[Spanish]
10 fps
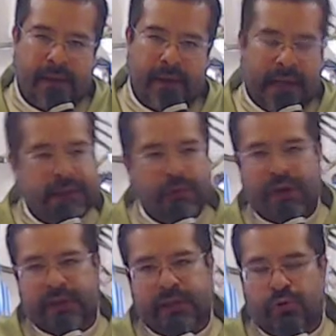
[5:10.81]
Ante
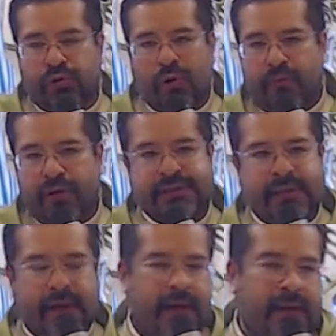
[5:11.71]
una actitud como
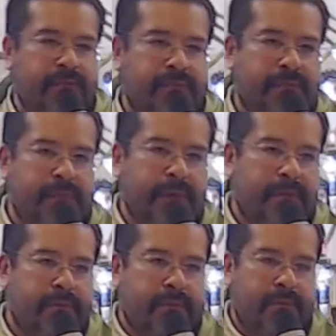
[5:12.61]
esta que
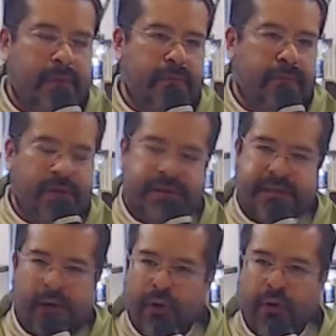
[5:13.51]
pues
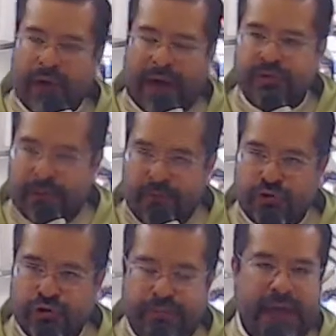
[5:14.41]
desde luego causa
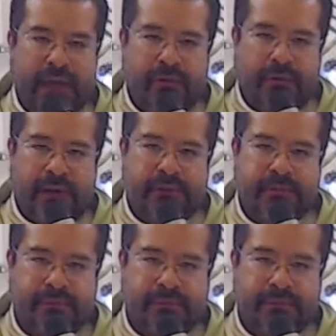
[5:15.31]
mucho miedo.